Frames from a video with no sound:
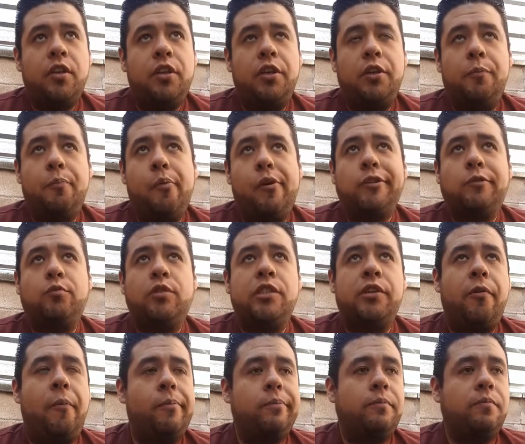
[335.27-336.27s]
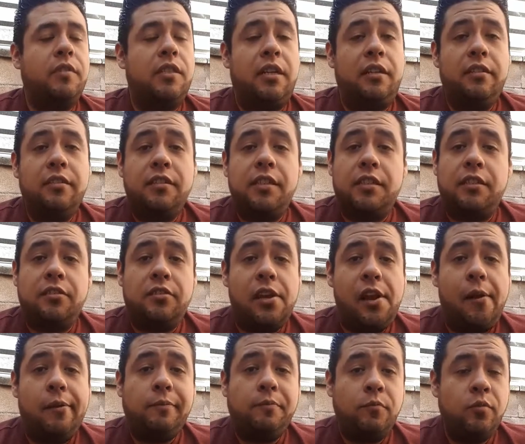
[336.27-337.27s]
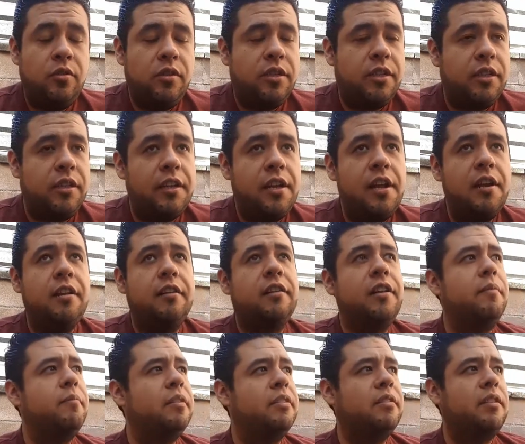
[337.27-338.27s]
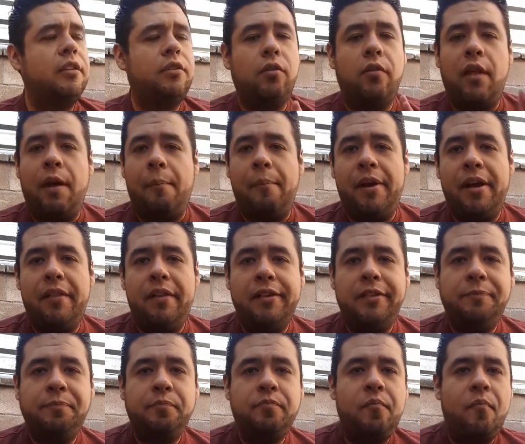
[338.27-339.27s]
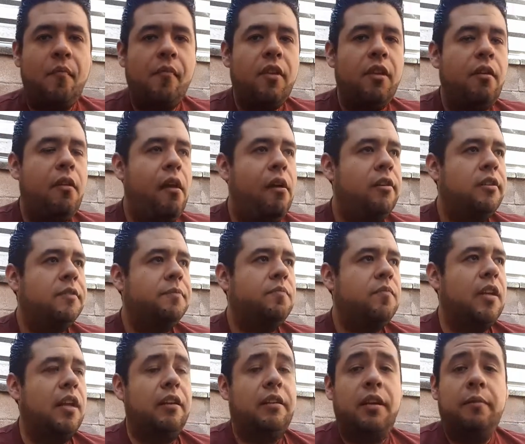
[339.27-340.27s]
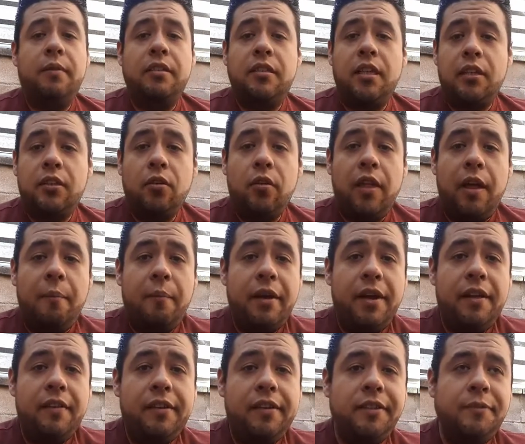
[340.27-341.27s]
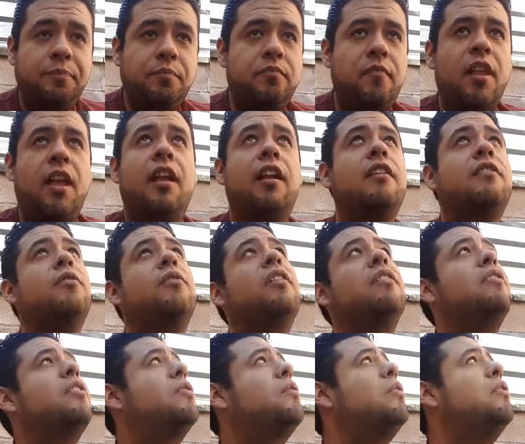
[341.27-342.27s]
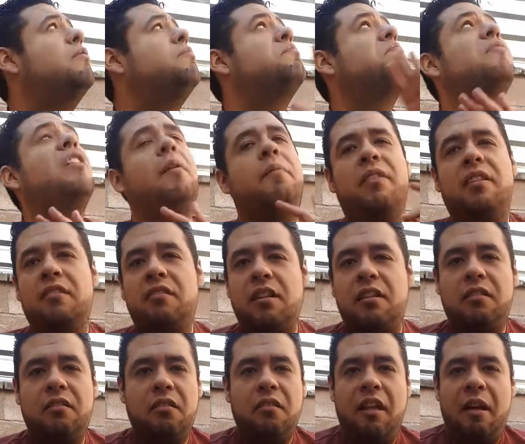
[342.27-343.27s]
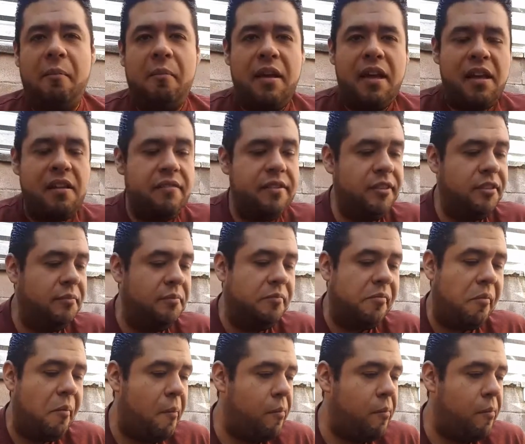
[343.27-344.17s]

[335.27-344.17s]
Y pues bueno, la neta es de que está muy genial, el clima está toda madre. El clima está toda madre, el solecito también está toda madre.